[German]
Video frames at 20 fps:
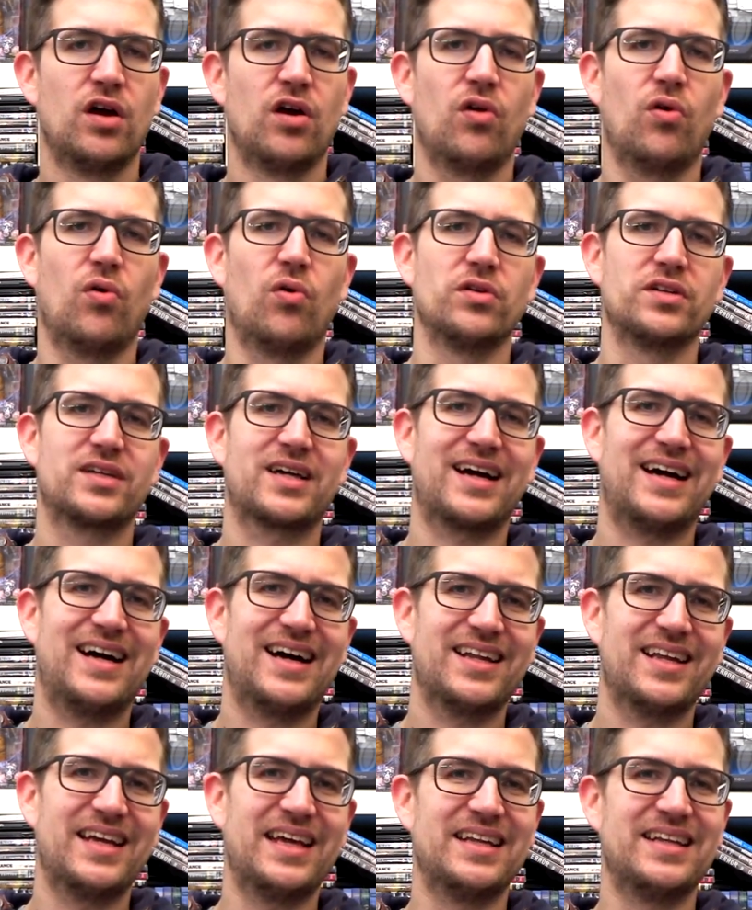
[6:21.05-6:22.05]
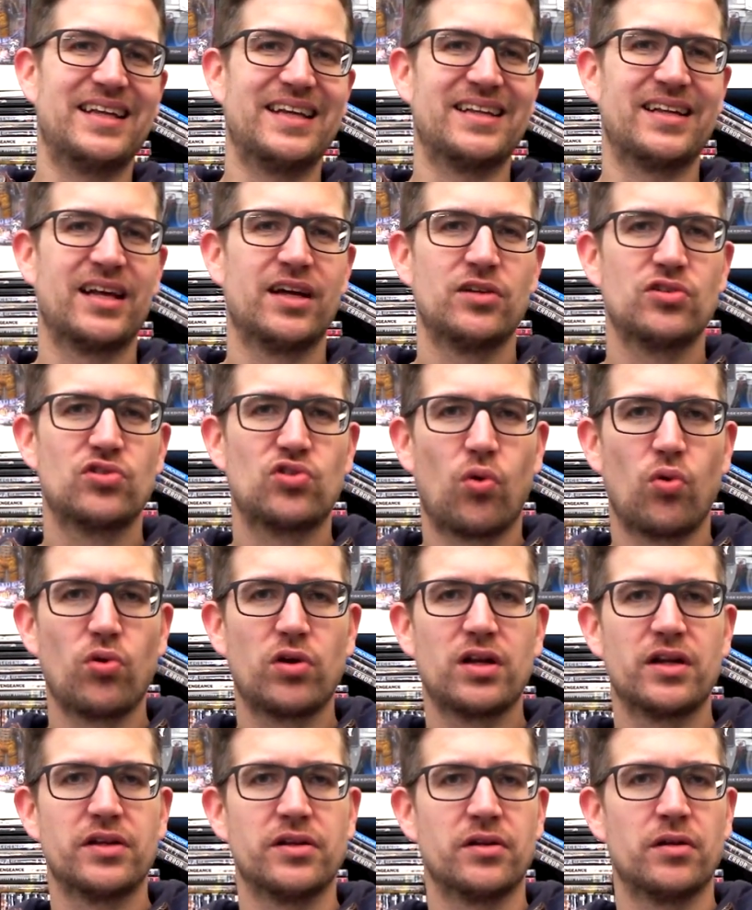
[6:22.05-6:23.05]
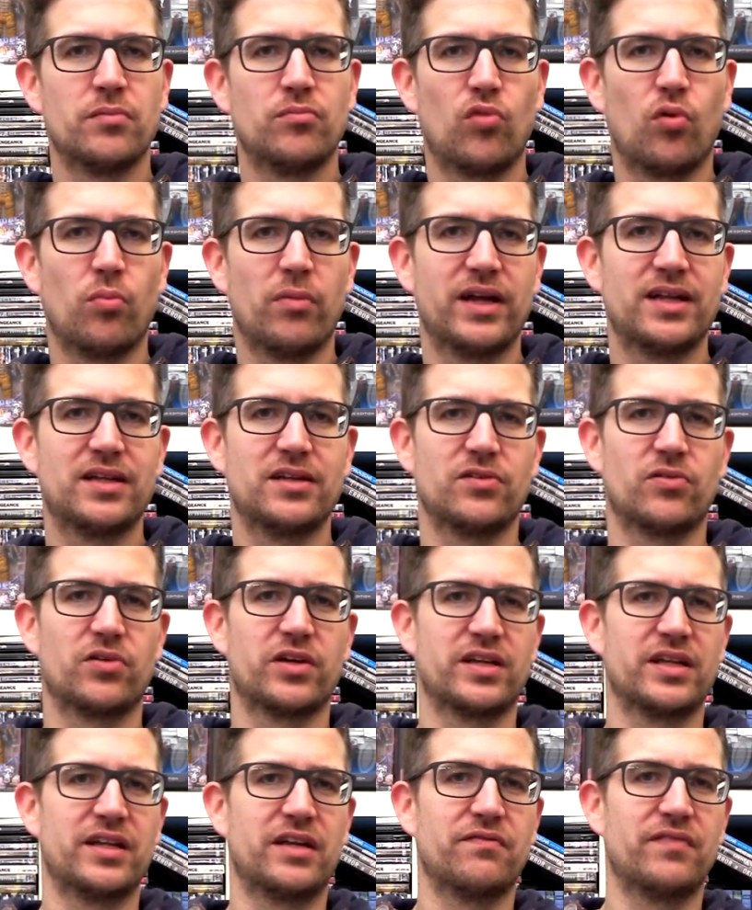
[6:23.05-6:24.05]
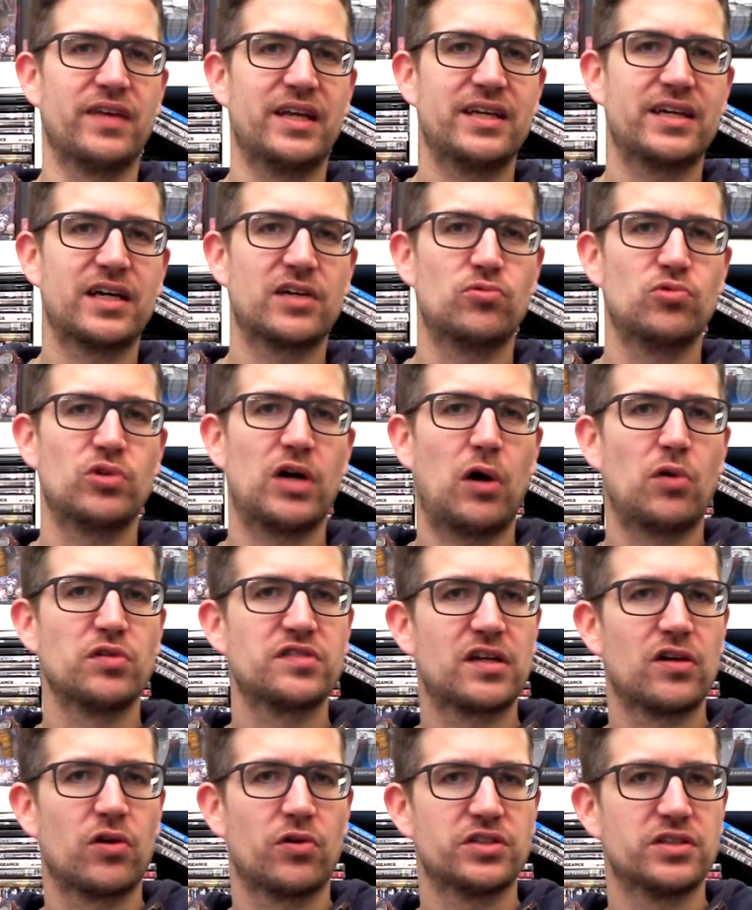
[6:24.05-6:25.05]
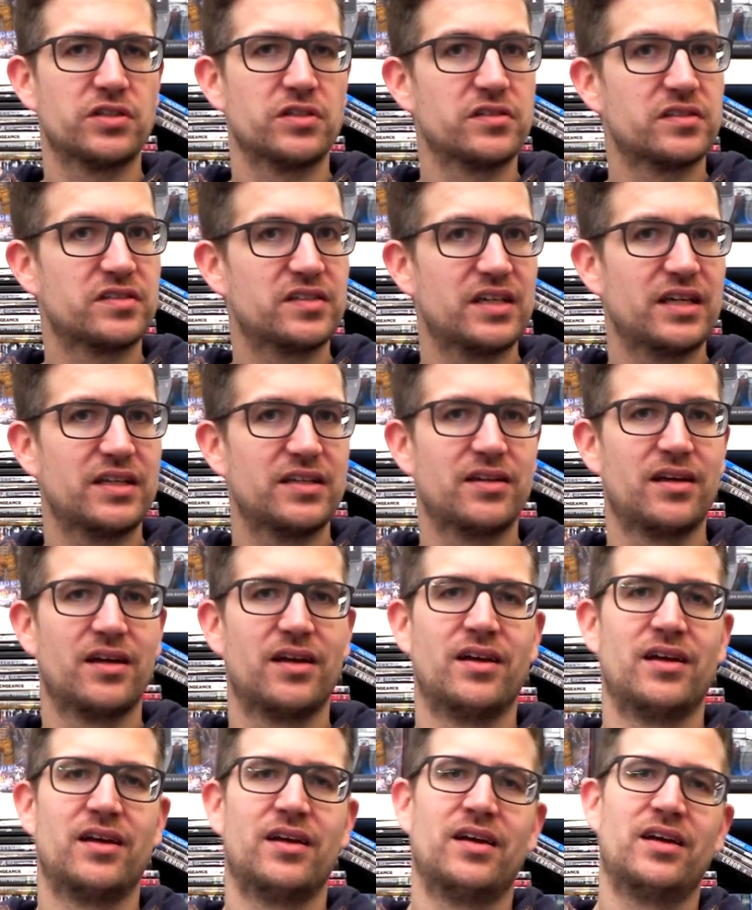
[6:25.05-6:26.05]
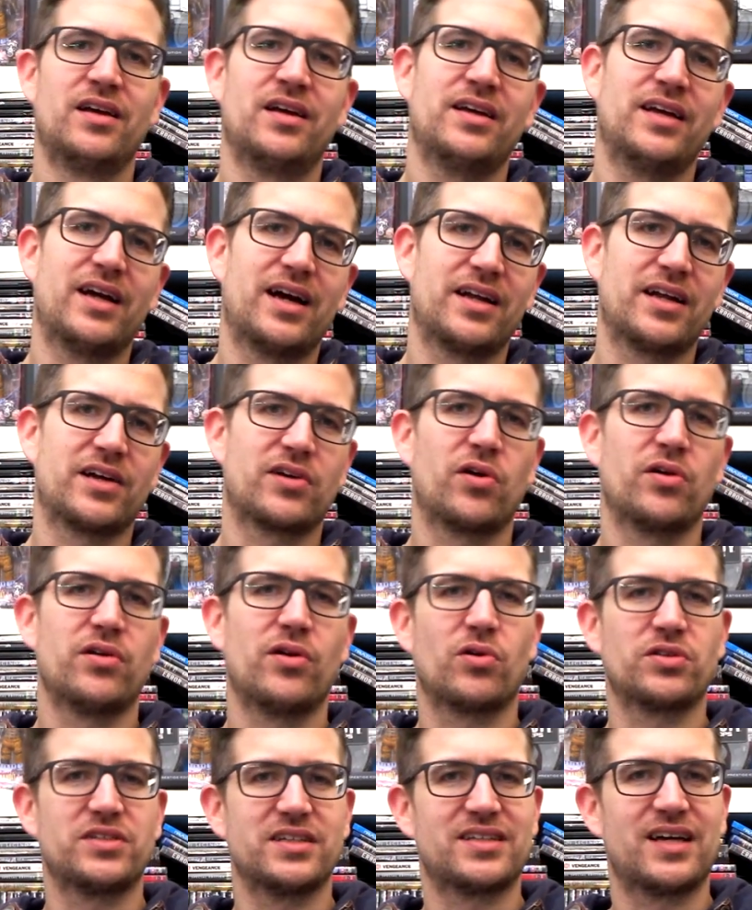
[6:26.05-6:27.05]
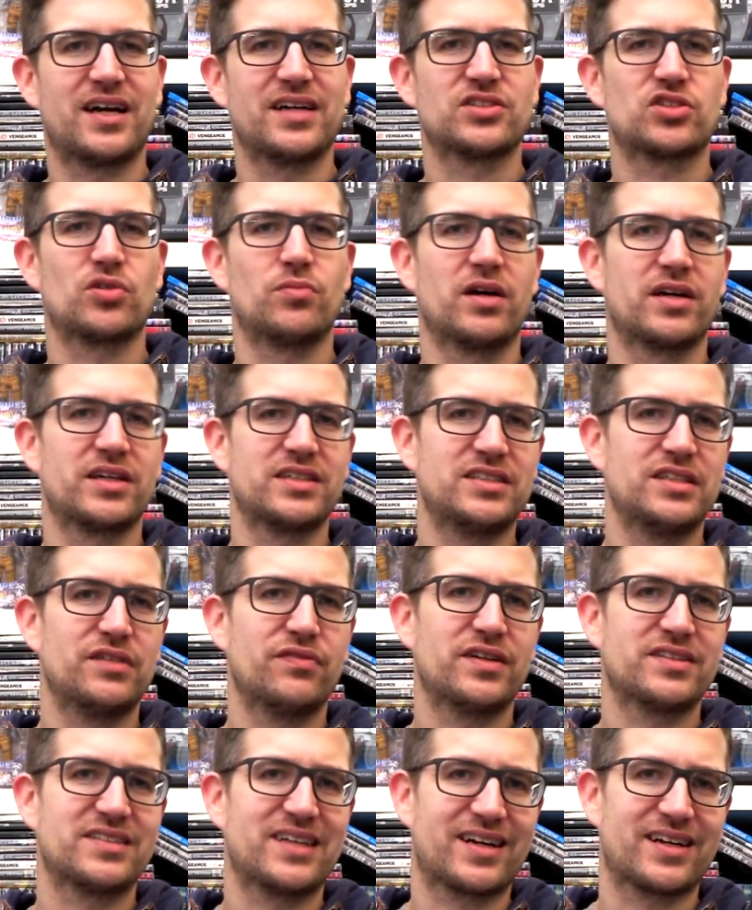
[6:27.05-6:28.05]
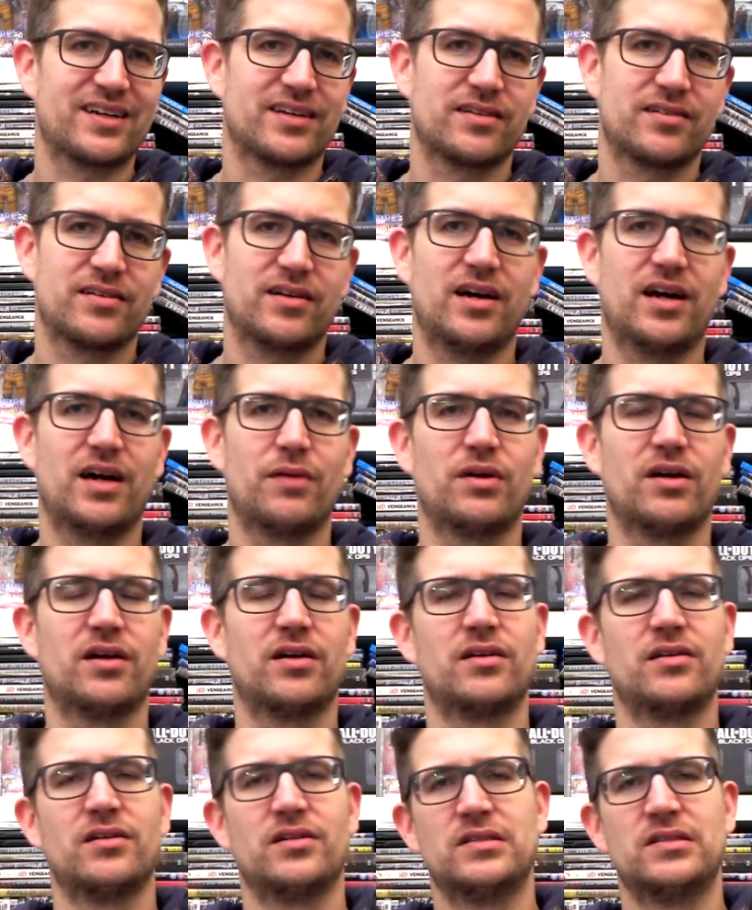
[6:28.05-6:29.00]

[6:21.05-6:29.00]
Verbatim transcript: Und gerade in den dunklen Momenten oder in den weniger gut ausgeleuchteten Szenen, ja, da können auch Details schon mal richtig versacken. Aber